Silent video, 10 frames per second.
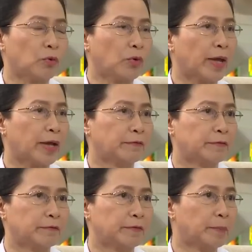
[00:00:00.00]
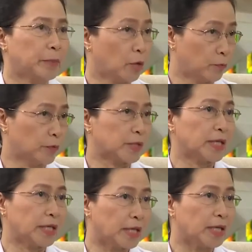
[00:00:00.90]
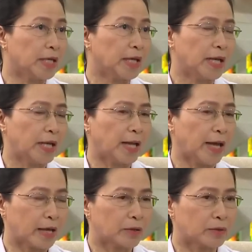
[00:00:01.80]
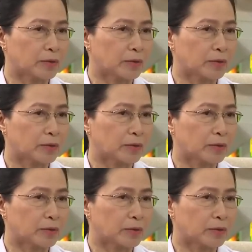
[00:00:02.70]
của hai phương pháp Đông và Tây y là